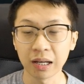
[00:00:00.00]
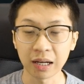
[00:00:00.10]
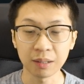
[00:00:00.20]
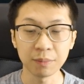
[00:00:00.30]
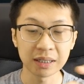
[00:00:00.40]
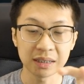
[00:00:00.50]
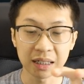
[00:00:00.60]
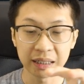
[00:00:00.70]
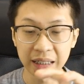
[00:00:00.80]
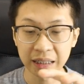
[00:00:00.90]
Karena Bang Aji
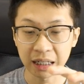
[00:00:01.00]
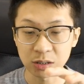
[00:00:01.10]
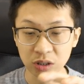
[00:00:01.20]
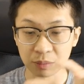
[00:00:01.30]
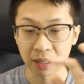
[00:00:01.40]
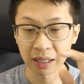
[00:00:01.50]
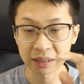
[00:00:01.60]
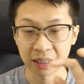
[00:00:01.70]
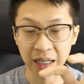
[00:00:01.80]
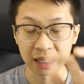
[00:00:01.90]
gak naikin hancurin
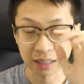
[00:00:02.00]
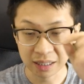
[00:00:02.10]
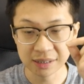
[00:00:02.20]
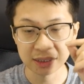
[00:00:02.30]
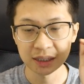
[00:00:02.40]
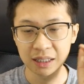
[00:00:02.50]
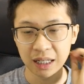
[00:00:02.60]
paletnya yang atas.